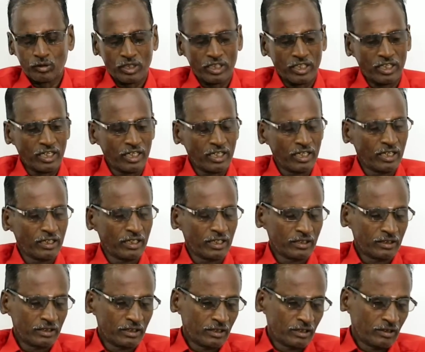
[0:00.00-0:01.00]
ஒரு நல்ல
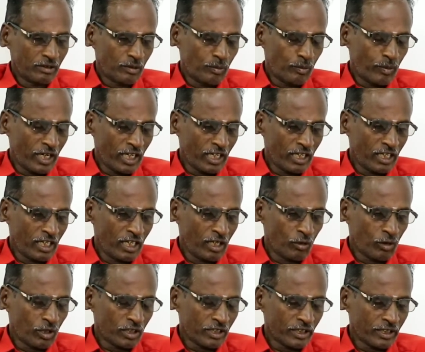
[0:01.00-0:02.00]

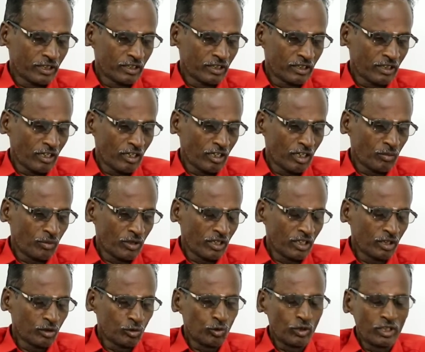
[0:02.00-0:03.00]
மனநிலையில் ஒருத்தவங்க இருக்கிறாங்க
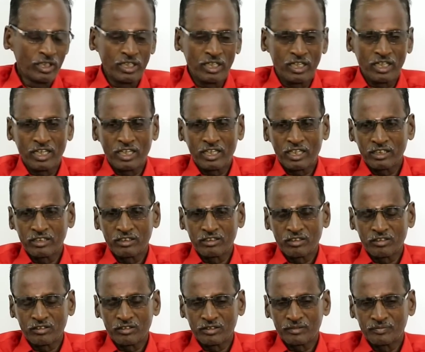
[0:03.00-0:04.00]
அப்படின்னா தொழில் நல்லா
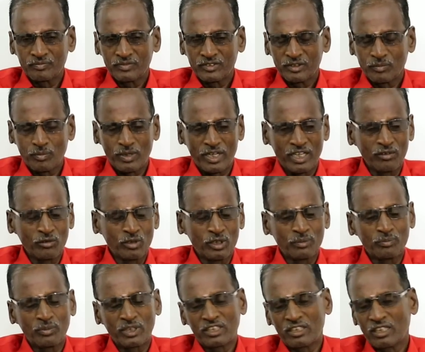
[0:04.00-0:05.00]
நடந்துகிட்டு இருக்கணும் பணம்
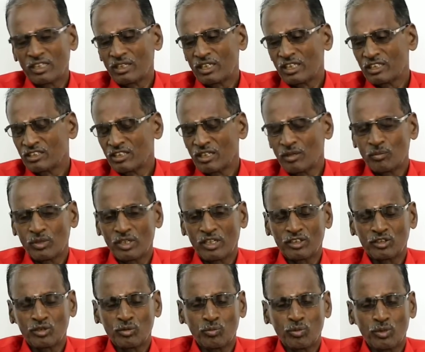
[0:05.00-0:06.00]
ஒரு பத்து லட்சம்
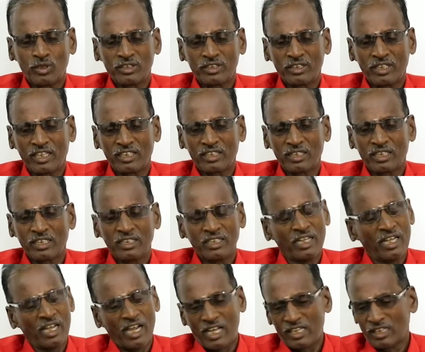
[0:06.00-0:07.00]
ஐம்பது லட்சம் போச்சுன்னா அந்த
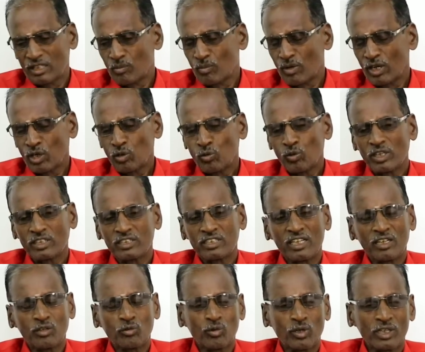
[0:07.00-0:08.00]
அந்த மன
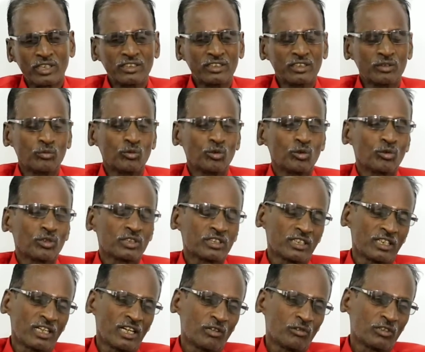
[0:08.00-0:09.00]
உளைச்சலே குறைஞ்சது மூணு
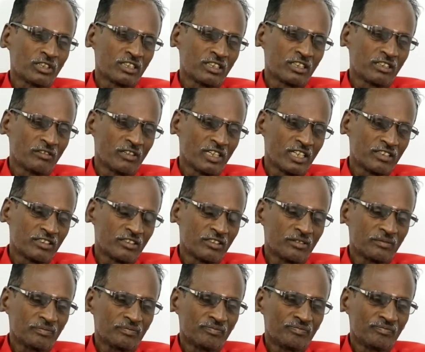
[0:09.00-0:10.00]
வருஷம் நாலு வருஷத்துக்கு வேலை
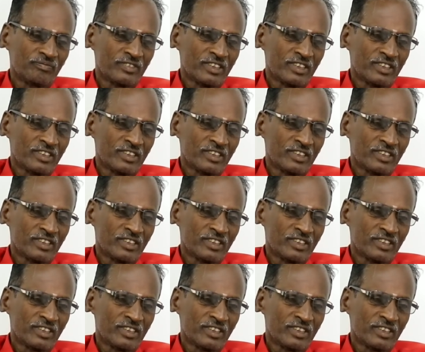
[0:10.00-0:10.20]
செய்யும்